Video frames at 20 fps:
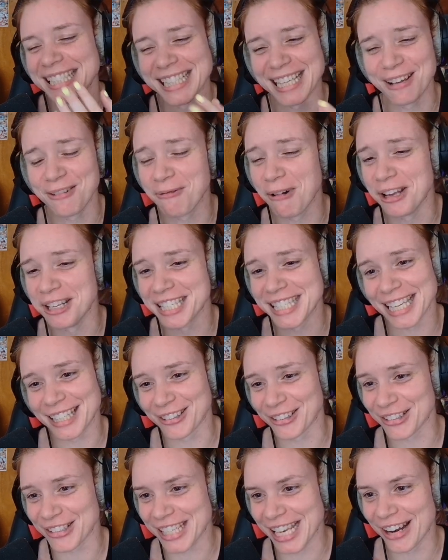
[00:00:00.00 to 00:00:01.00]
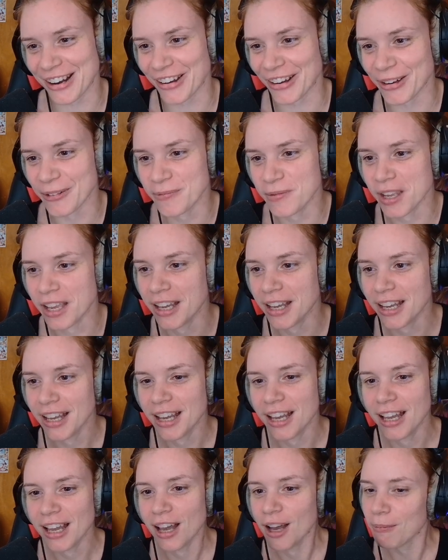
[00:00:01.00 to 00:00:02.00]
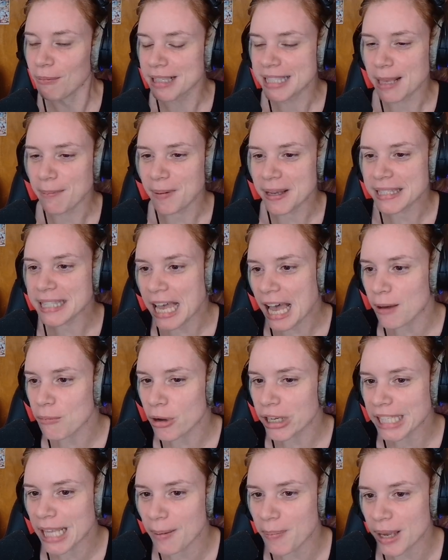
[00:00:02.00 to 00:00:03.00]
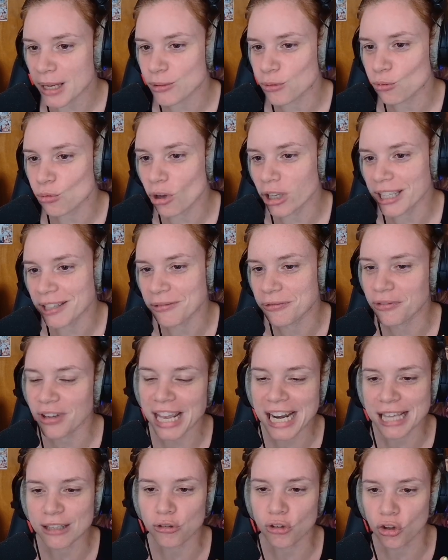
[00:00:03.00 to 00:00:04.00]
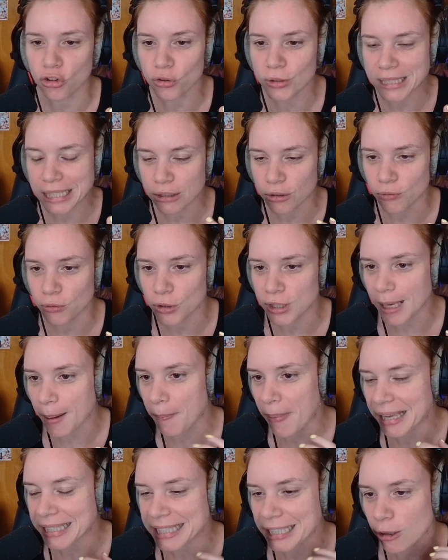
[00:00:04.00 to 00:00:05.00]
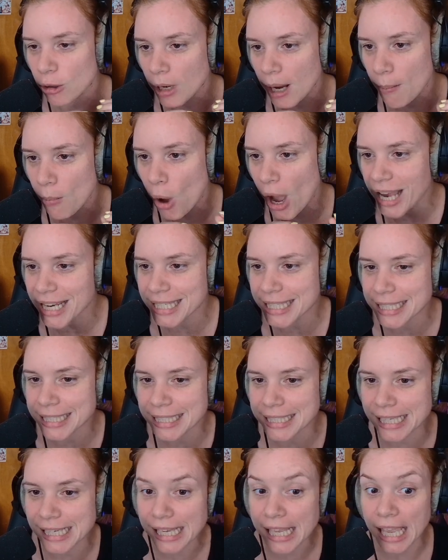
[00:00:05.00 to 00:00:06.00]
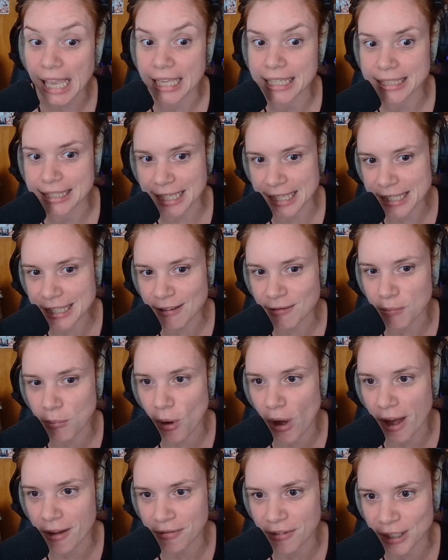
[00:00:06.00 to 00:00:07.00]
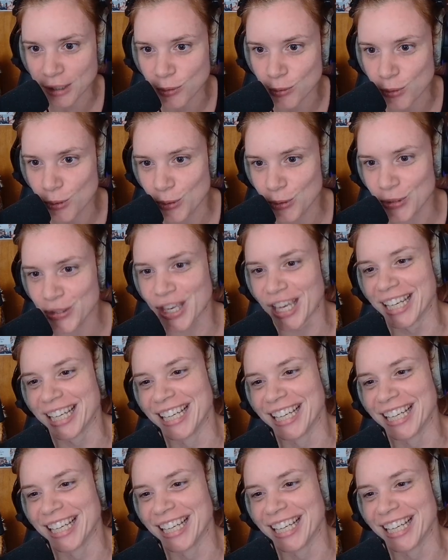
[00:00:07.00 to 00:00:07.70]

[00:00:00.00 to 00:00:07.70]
c'est quoi une chatte en chaleur ça passe rarement inaperçu. En effet, elle a tendance à devenir particulièrement agitée, excessivement affectueuse.